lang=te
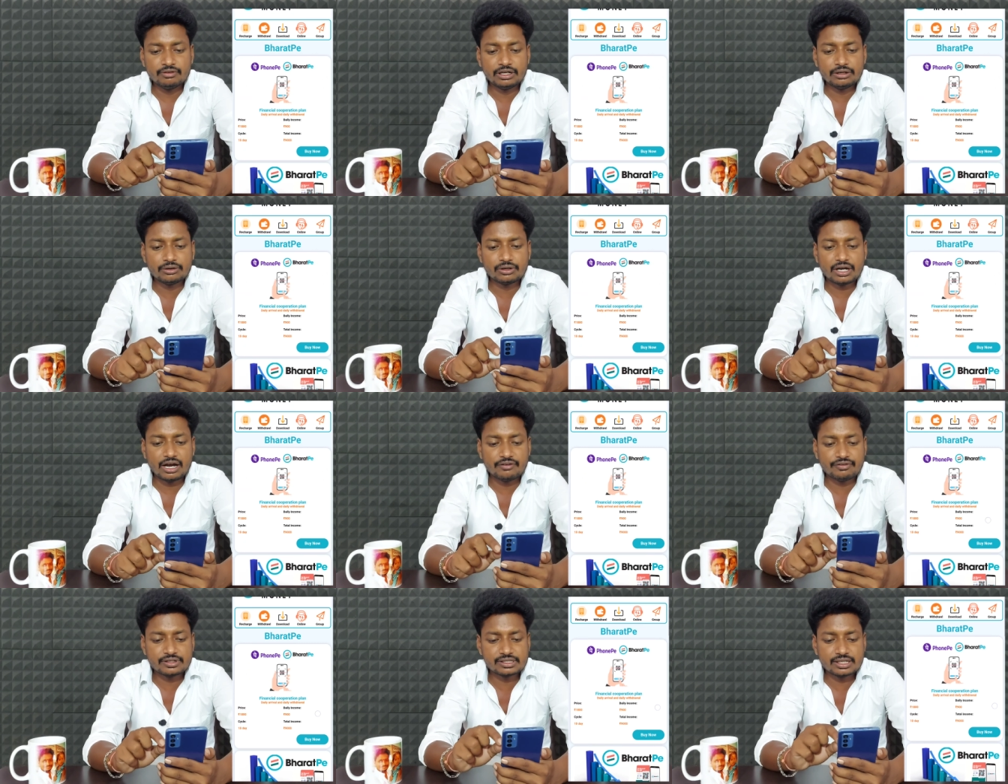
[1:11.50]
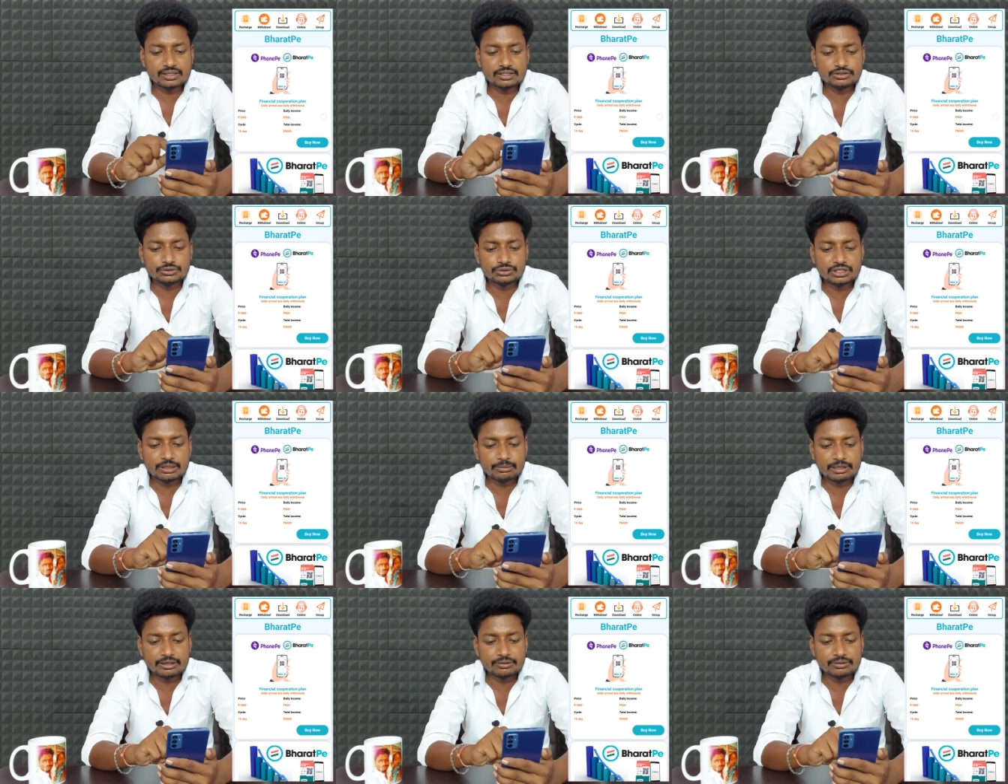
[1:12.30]
వీళ్ళ యొక్క ఆఫర్స్ అనేది
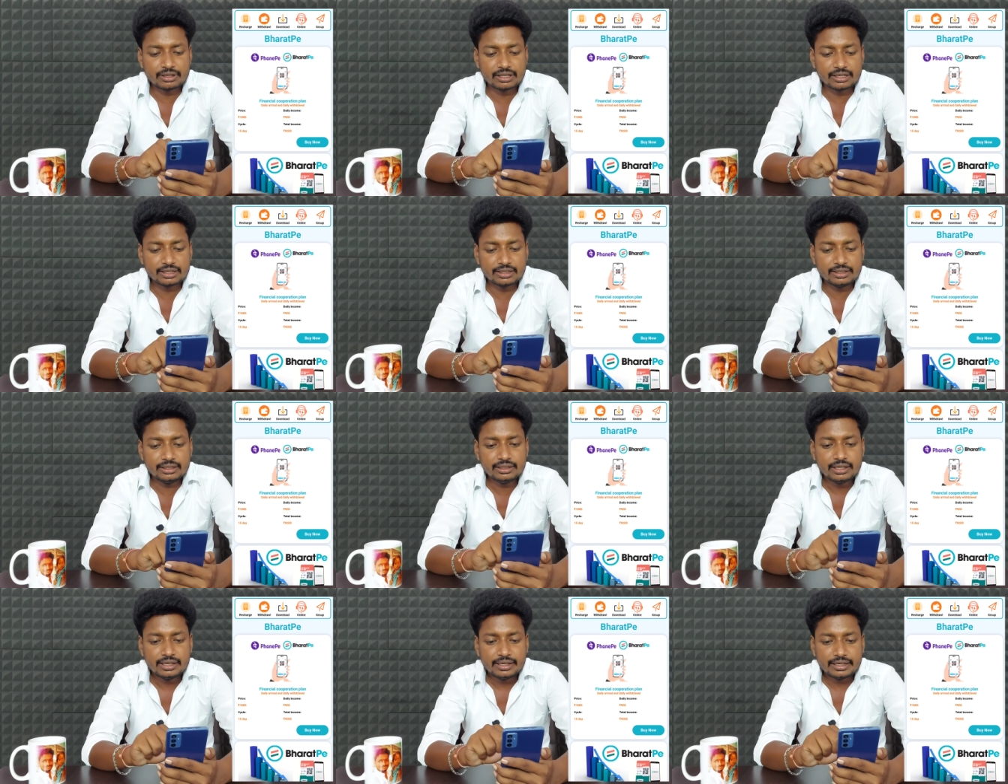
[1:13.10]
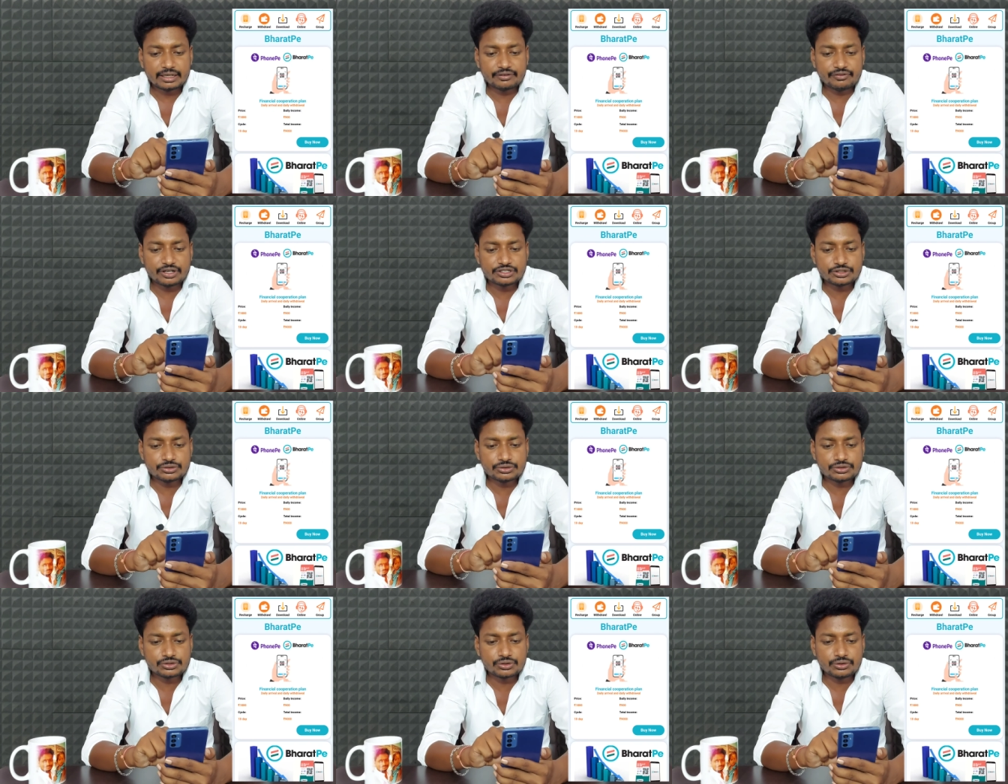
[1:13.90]
చూద్దాం ఎట్లుంటుంది అనేది ఇక్కడ ఫస్ట్
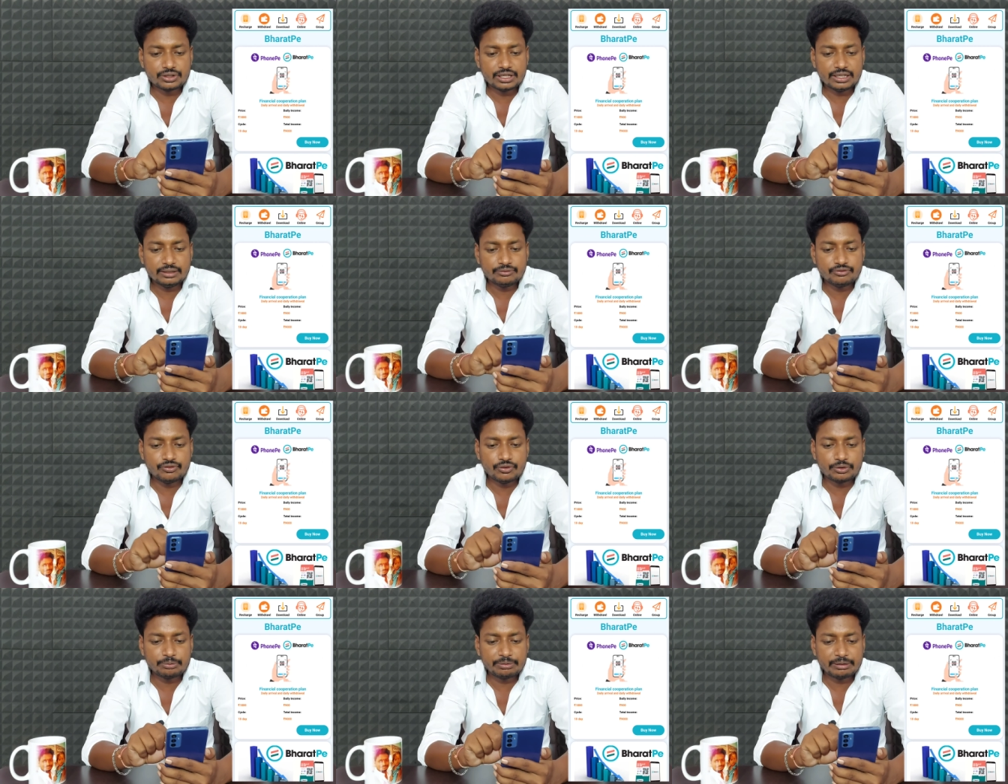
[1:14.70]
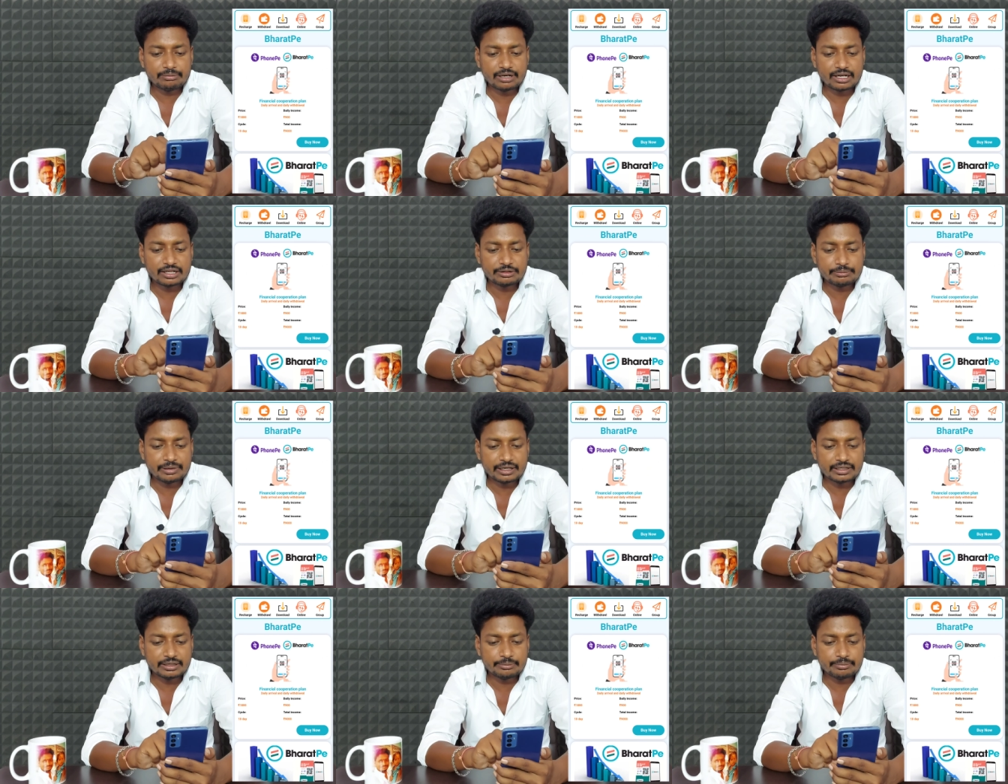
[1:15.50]
చూసుకోండి ఫోన్పే భారత్
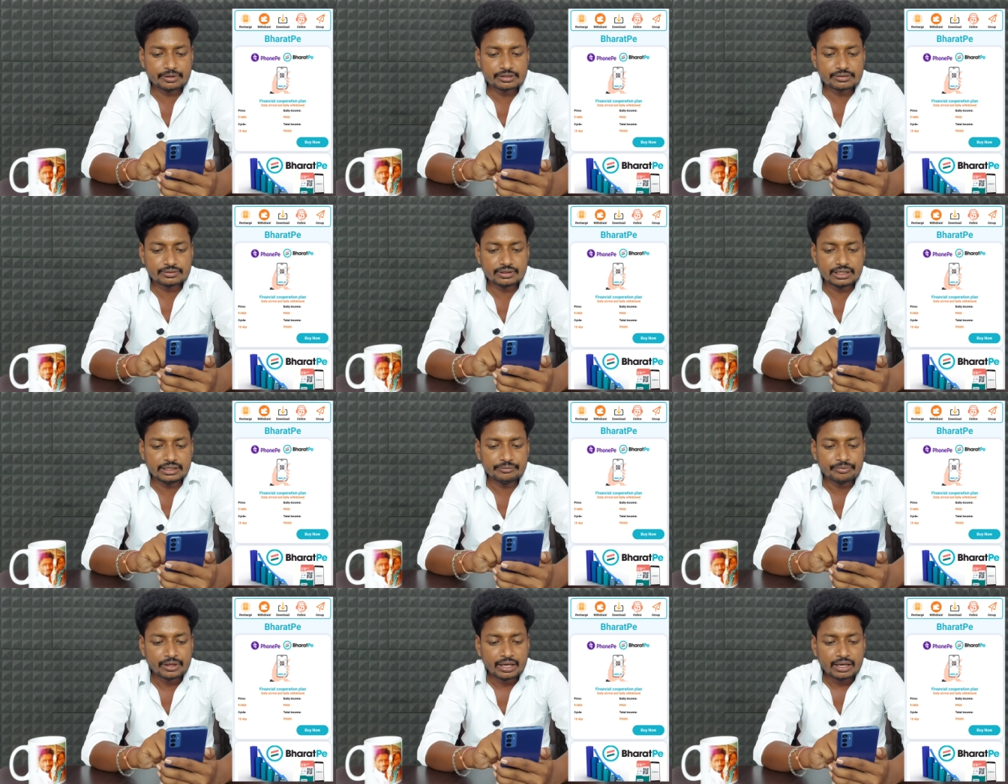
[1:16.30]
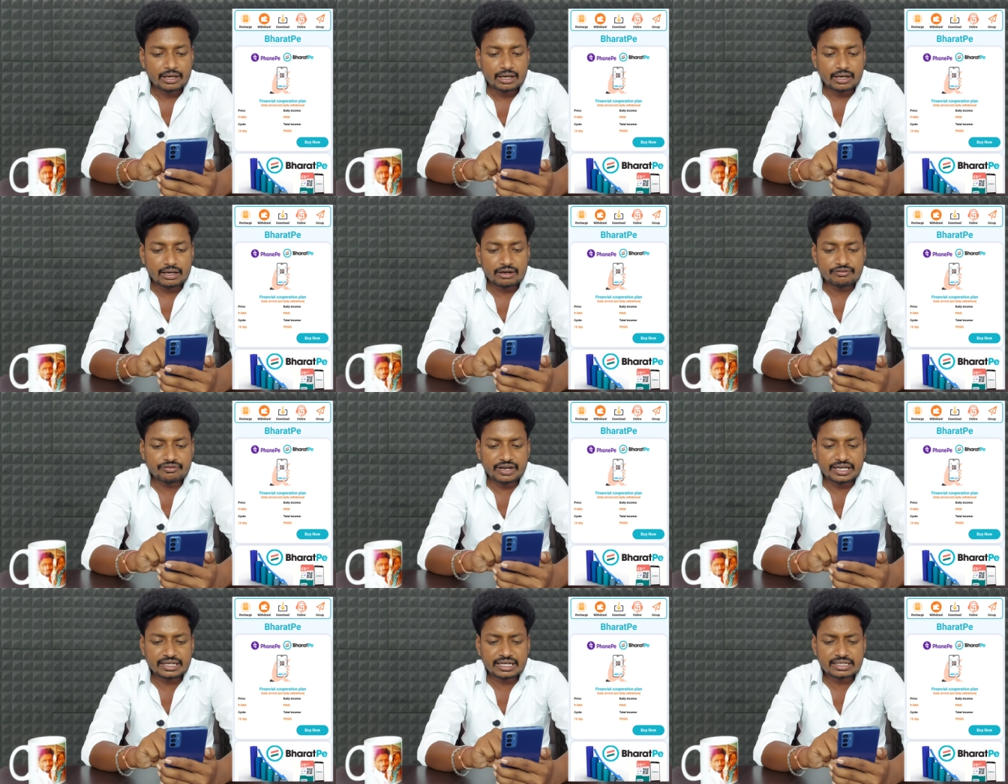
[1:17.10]
పే అని చెప్పేసి ఉంది
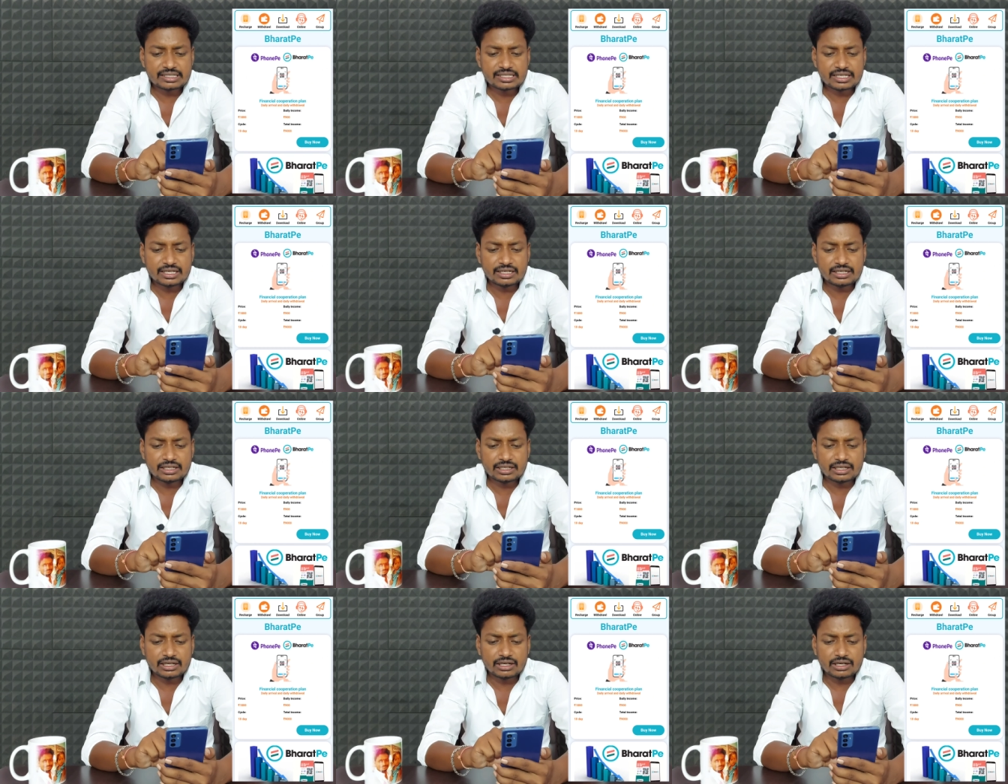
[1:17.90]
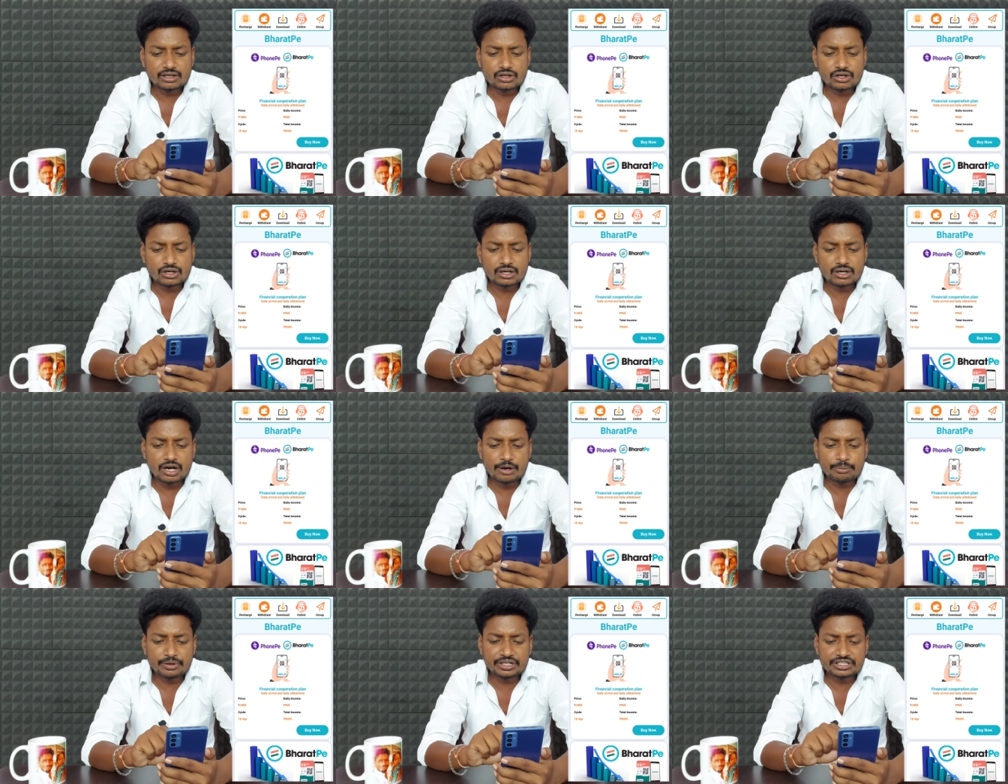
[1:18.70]
ఫైనాన్షియల్
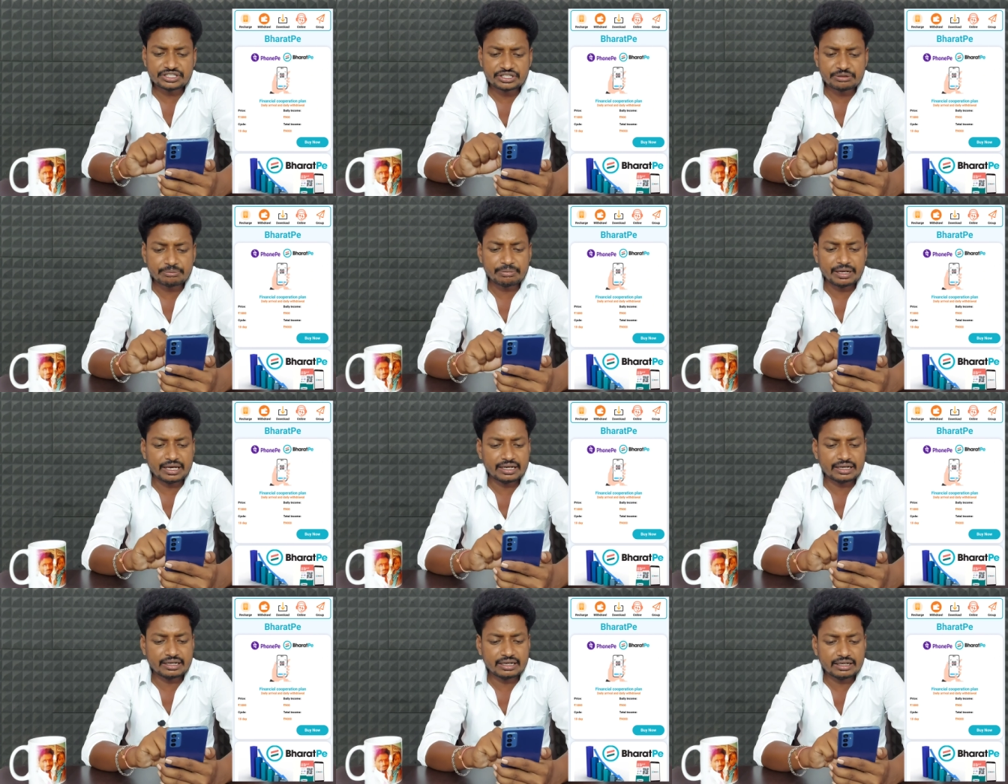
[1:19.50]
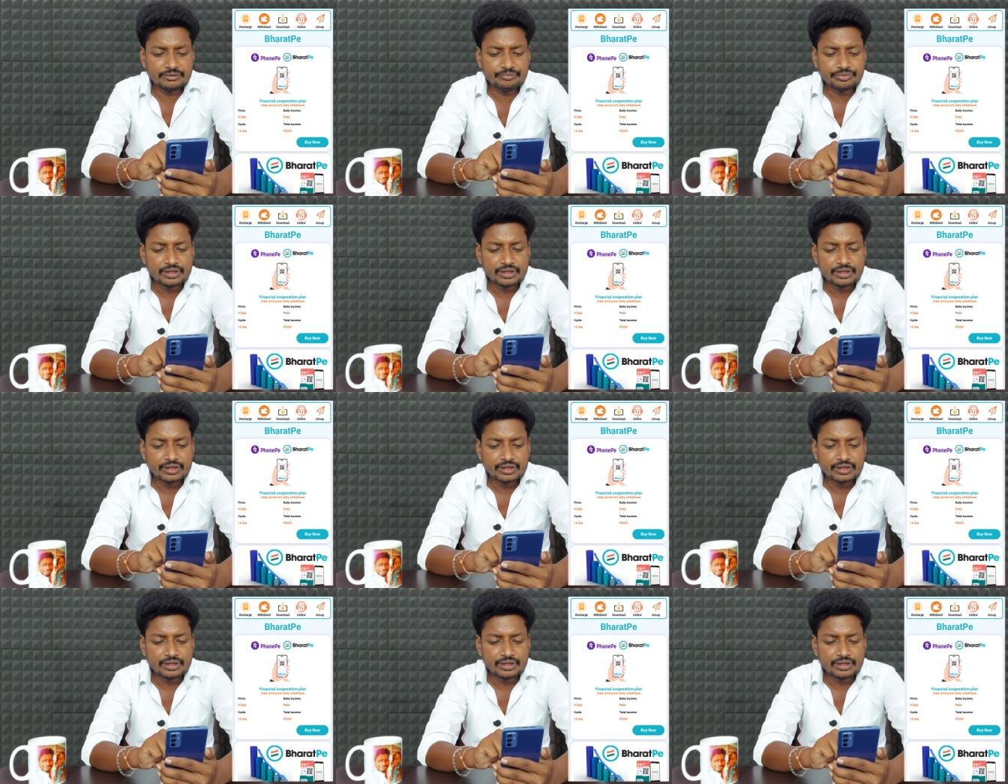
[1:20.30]
కార్పొరేషన్ ప్లాన్ అట